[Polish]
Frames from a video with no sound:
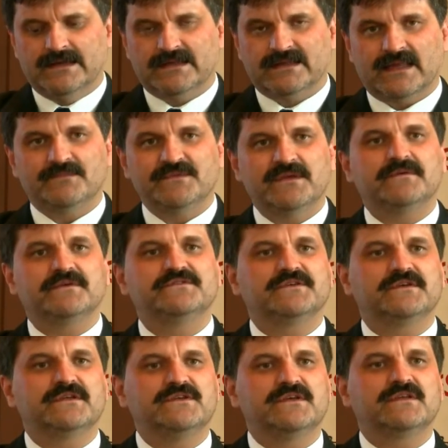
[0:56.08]
tam nie
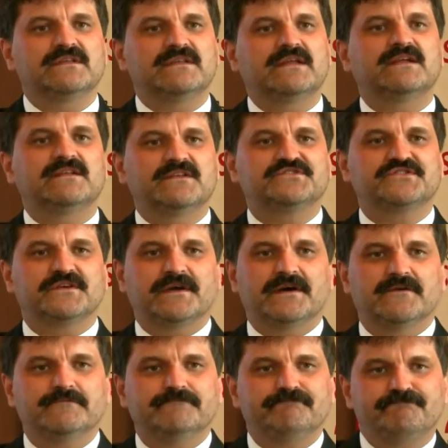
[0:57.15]
będzie nikt na nane
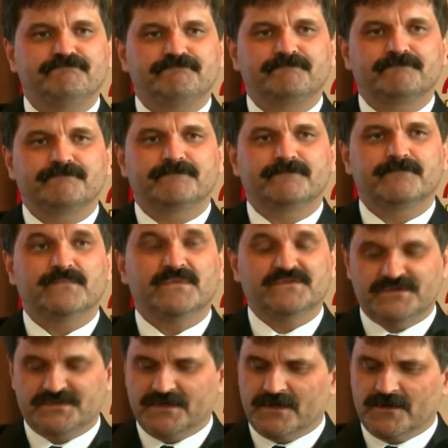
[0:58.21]
czekał.
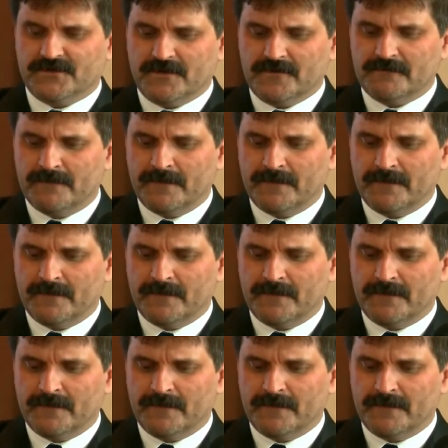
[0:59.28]
Będzie sierotą.